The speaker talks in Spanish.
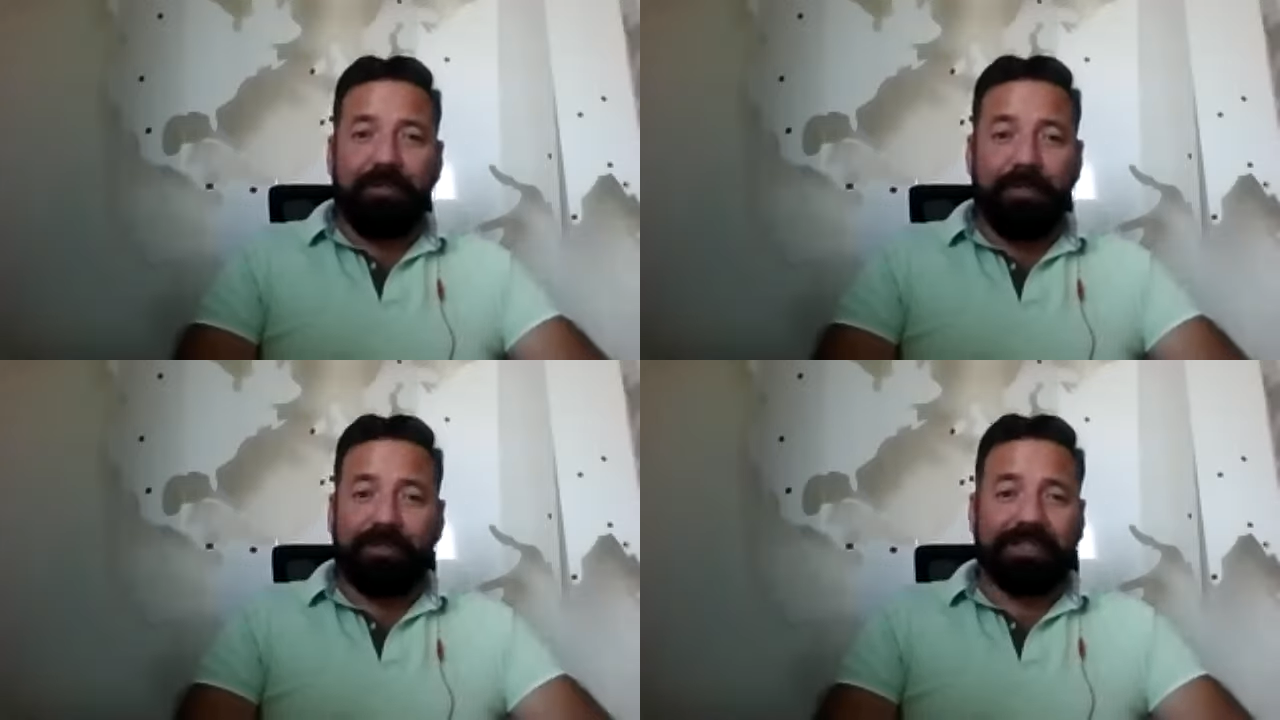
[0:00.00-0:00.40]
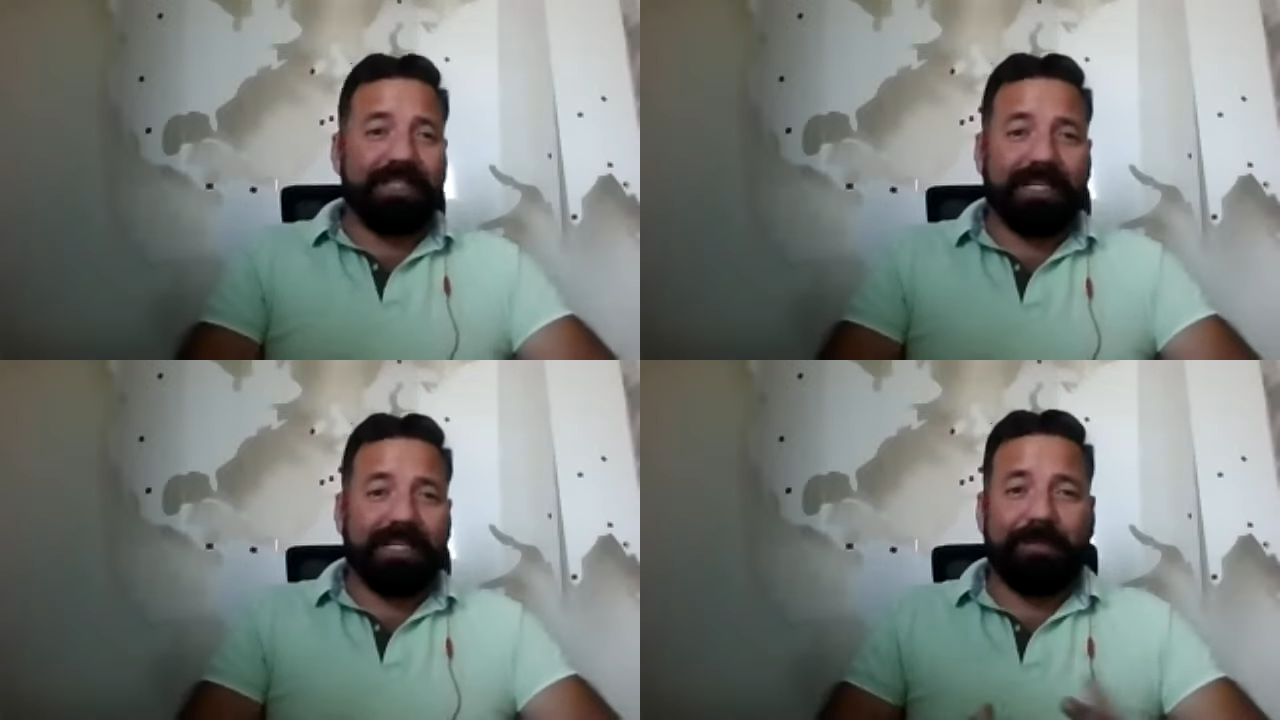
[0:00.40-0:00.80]
Bueno,
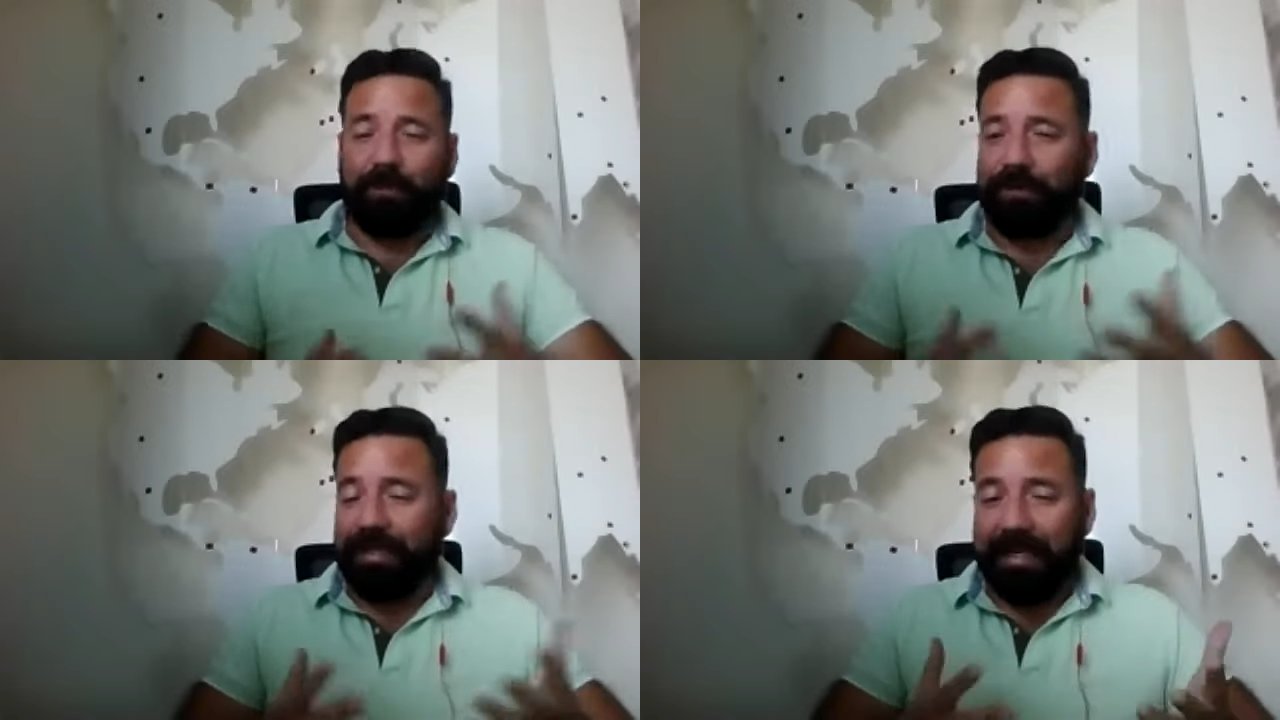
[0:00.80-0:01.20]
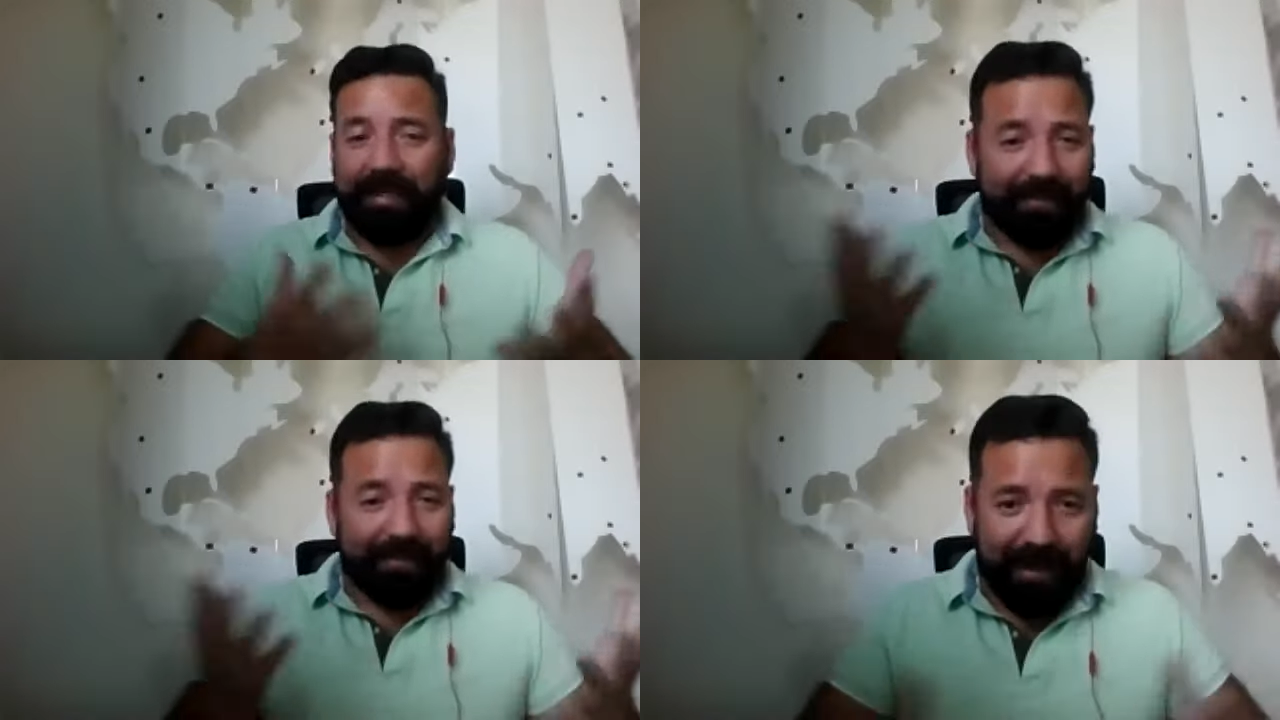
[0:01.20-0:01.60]
tendría que
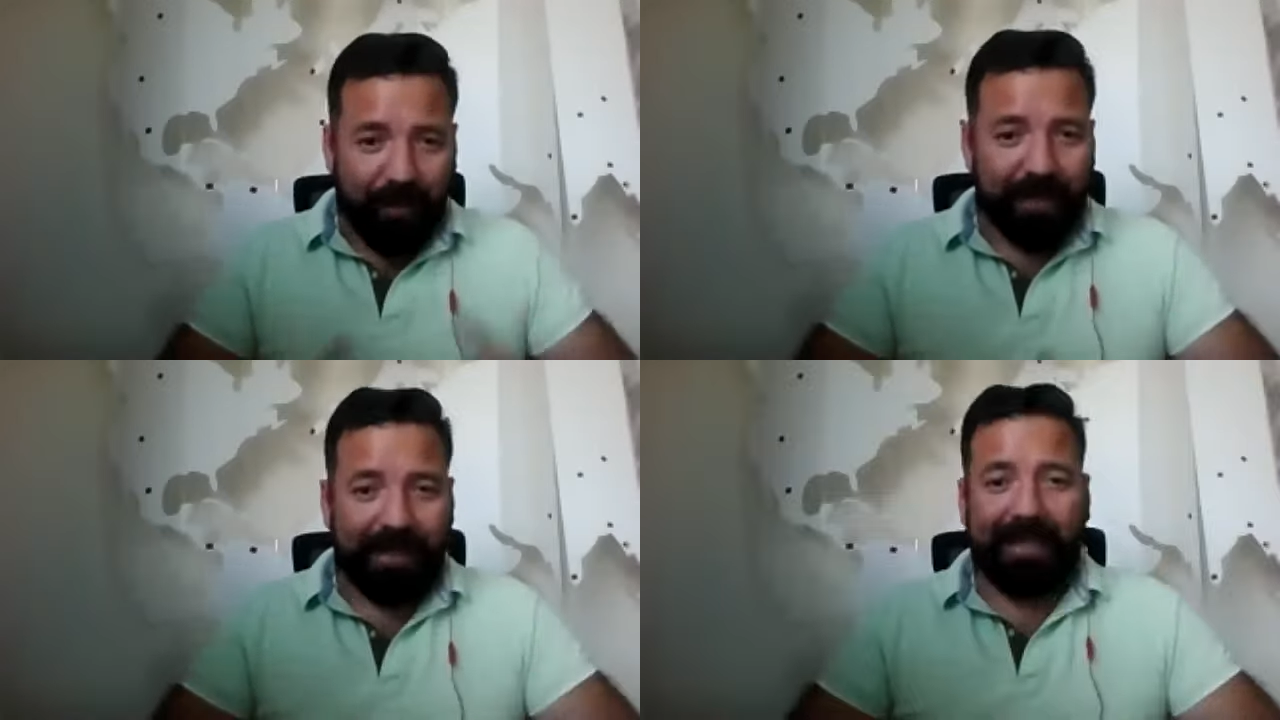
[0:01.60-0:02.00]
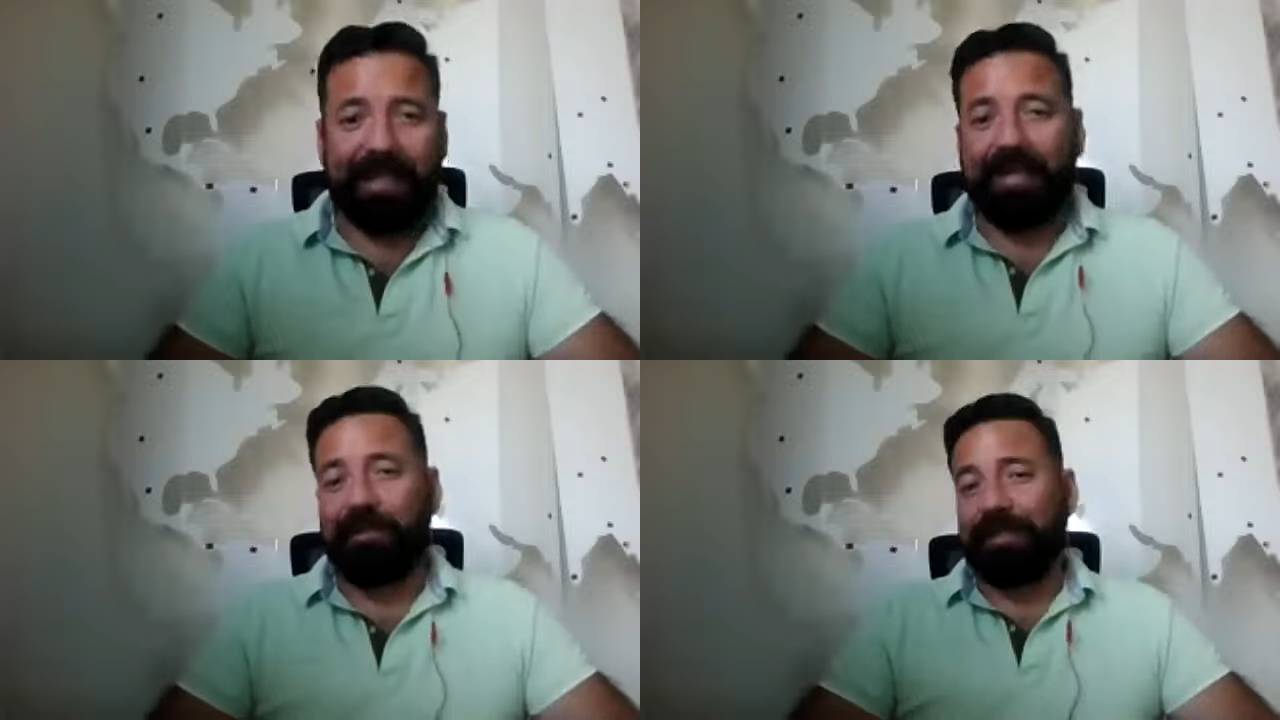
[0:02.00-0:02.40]
preguntar ahora
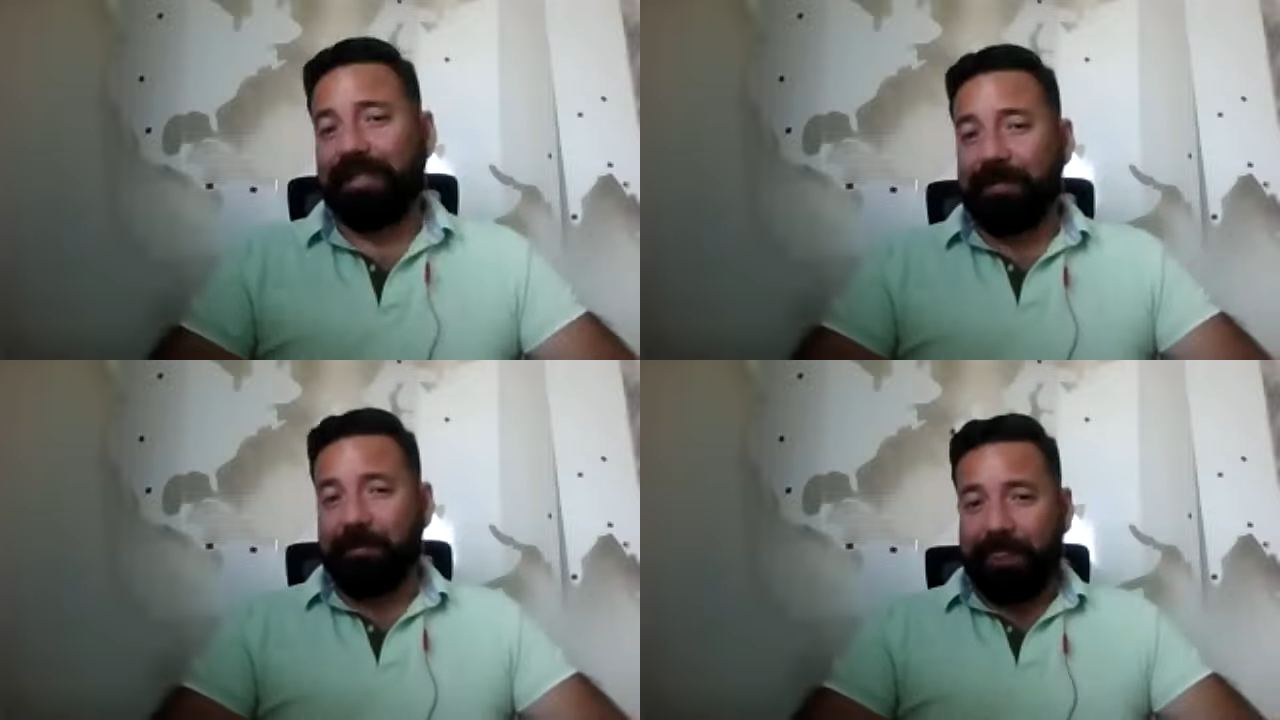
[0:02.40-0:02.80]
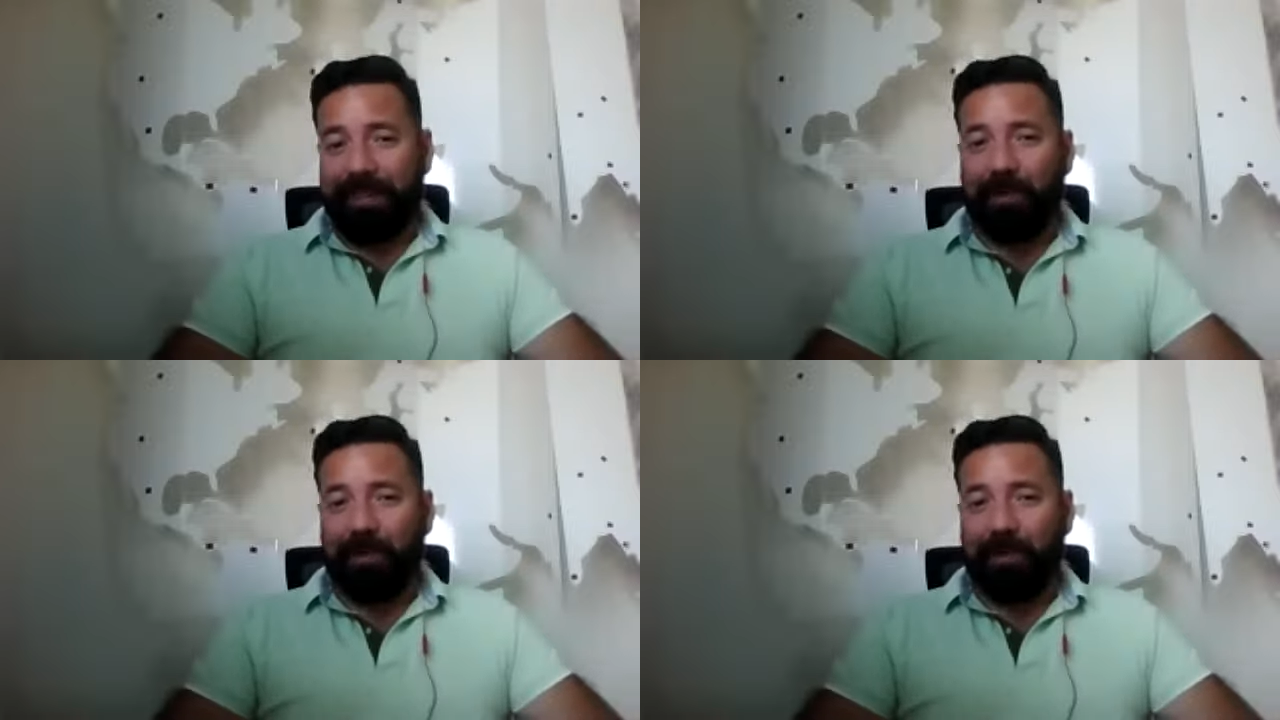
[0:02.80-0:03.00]
qué es lo que,